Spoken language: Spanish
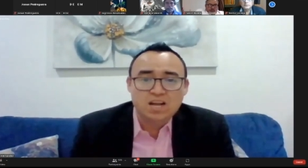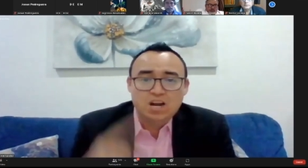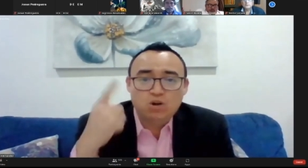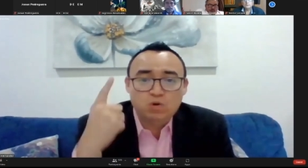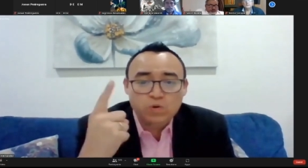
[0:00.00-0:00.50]

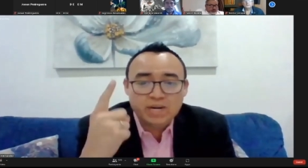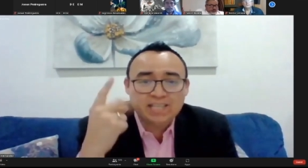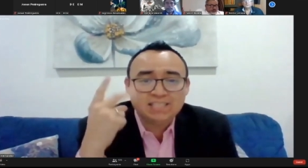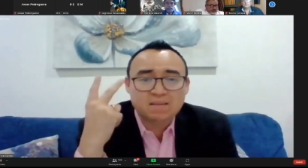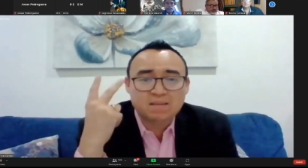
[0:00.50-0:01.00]

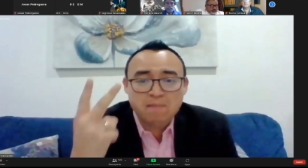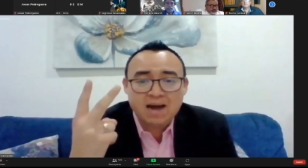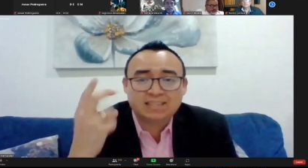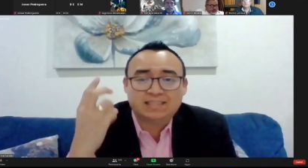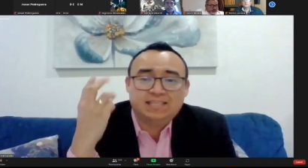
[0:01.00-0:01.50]
lunes,
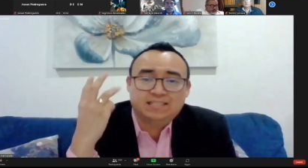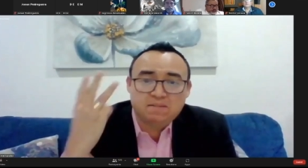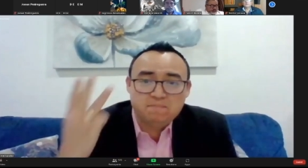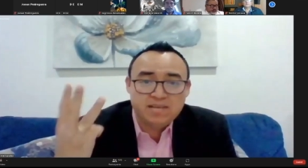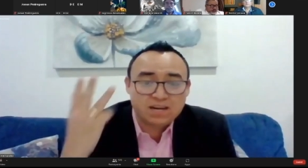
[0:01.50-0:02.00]

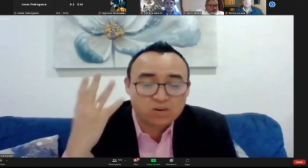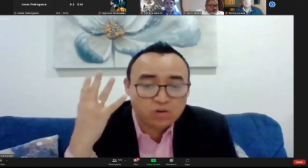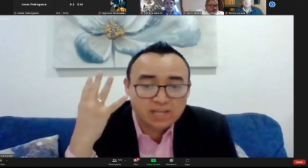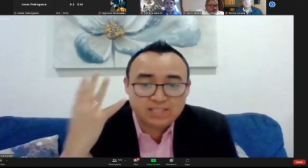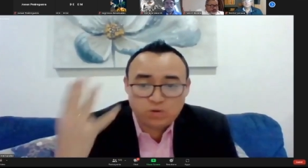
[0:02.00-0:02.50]
martes,
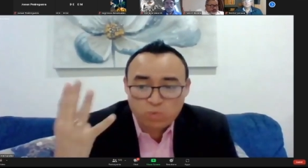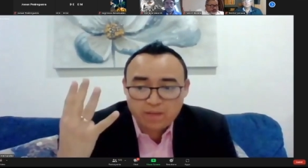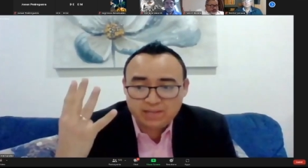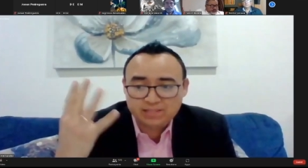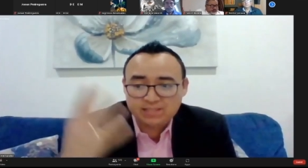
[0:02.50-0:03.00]
miércoles y
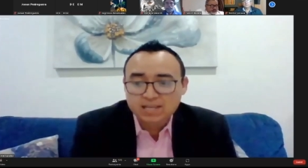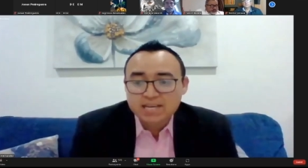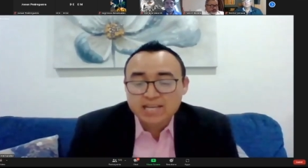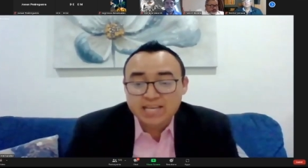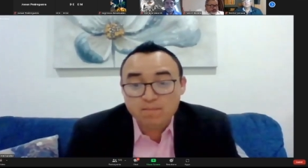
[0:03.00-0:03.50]
jueves.
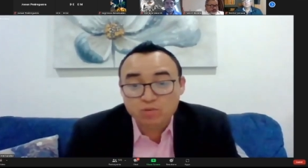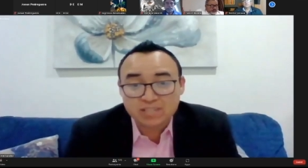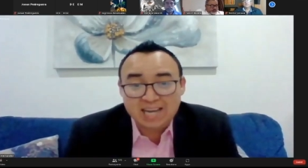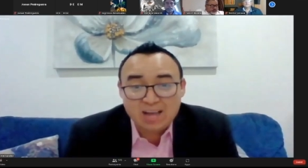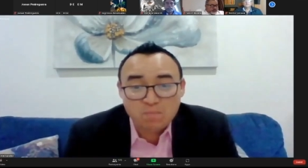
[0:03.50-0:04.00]
Y hemos
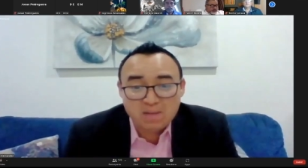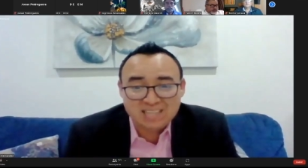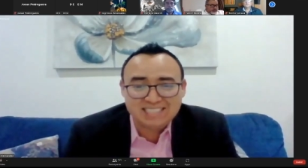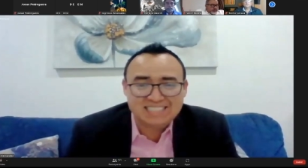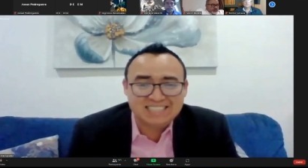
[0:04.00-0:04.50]
ganado
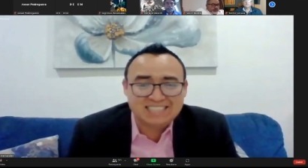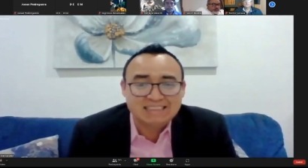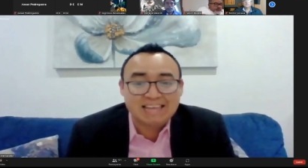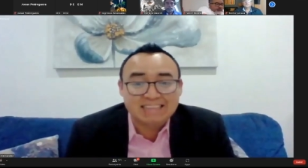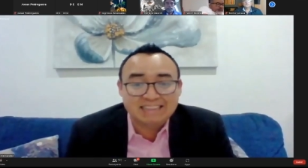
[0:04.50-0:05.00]
más del
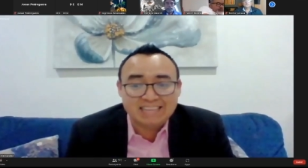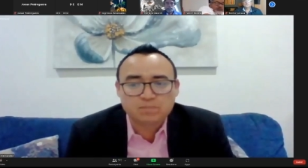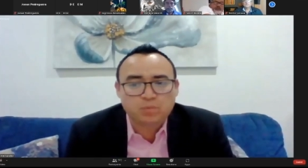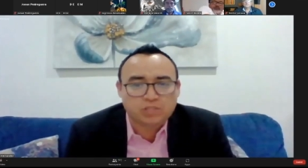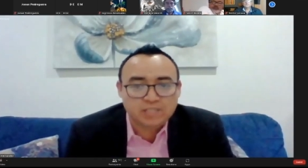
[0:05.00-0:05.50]

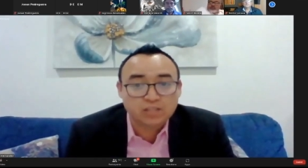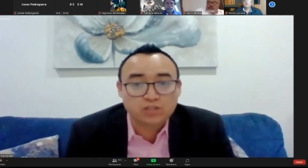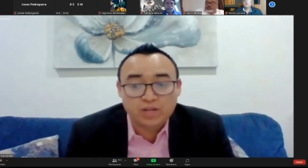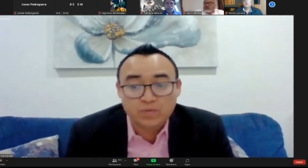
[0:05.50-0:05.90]
63% de